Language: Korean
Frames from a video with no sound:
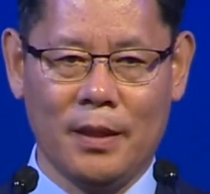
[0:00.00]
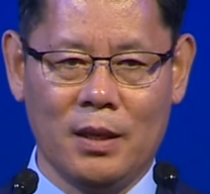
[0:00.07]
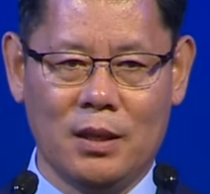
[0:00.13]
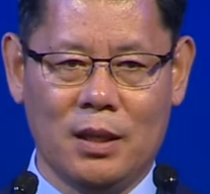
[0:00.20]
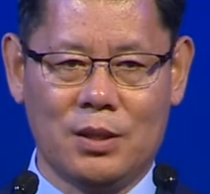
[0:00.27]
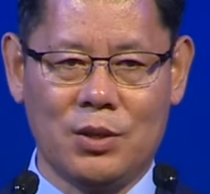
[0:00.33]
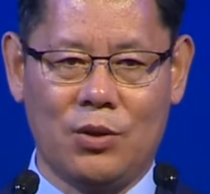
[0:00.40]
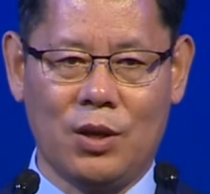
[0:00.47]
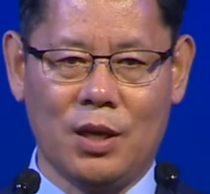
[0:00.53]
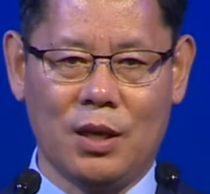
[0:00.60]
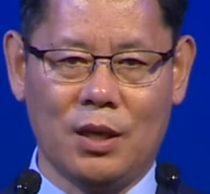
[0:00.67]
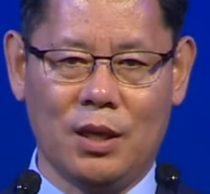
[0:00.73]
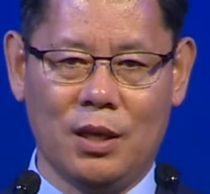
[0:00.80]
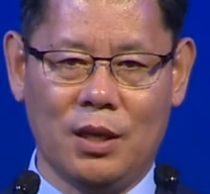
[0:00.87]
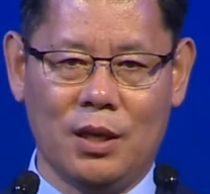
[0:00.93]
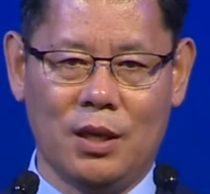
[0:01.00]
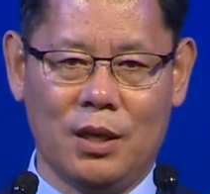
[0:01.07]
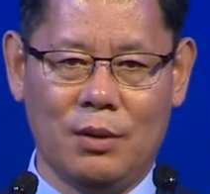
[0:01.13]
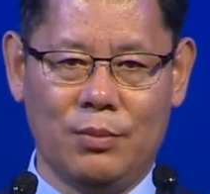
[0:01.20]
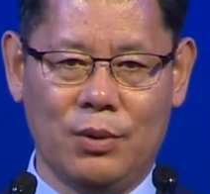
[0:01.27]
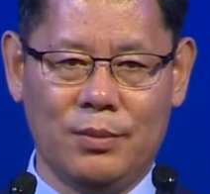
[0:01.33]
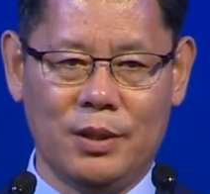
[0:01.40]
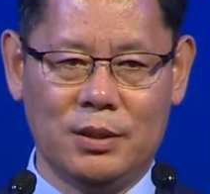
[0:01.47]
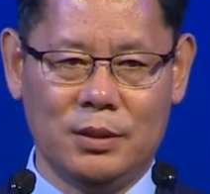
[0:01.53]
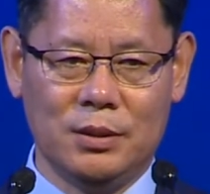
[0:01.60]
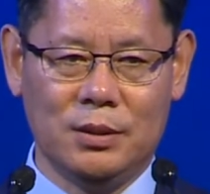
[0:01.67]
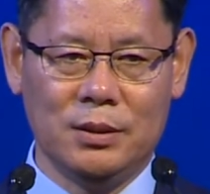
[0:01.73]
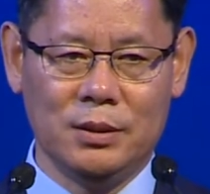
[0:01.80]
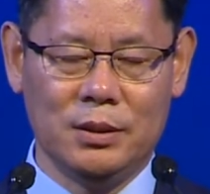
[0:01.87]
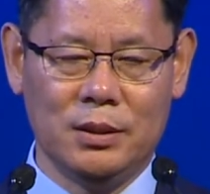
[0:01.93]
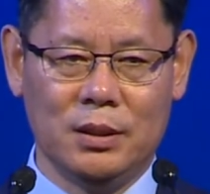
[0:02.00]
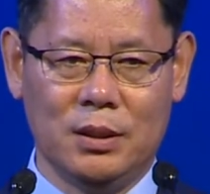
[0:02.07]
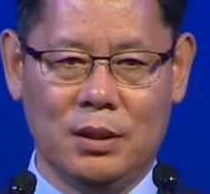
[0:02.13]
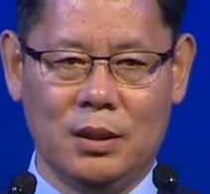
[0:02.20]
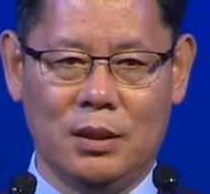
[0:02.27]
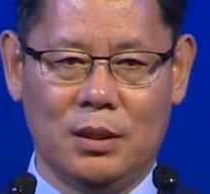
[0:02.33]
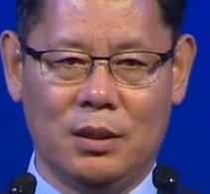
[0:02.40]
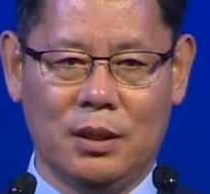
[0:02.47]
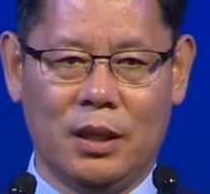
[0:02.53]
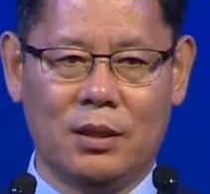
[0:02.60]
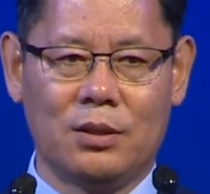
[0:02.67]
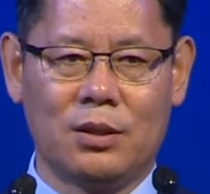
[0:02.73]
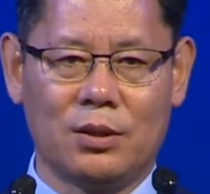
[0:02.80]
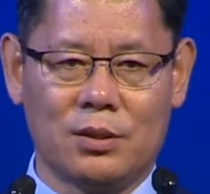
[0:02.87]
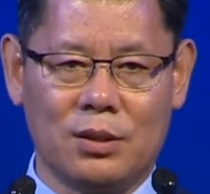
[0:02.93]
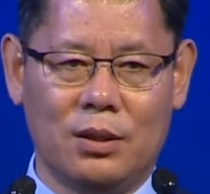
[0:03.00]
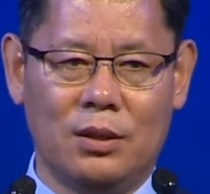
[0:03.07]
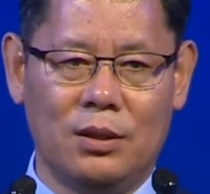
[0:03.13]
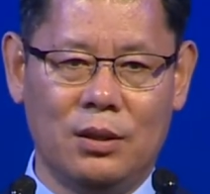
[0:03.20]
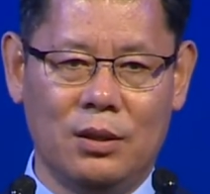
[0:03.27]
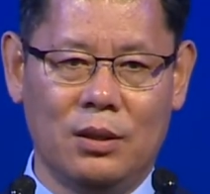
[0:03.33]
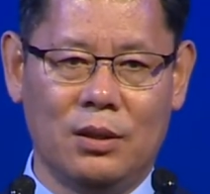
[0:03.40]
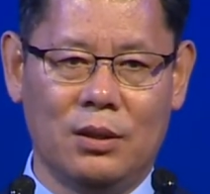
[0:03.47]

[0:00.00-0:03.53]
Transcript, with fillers: 예, 정확하게 보면은 어, 예를 들어서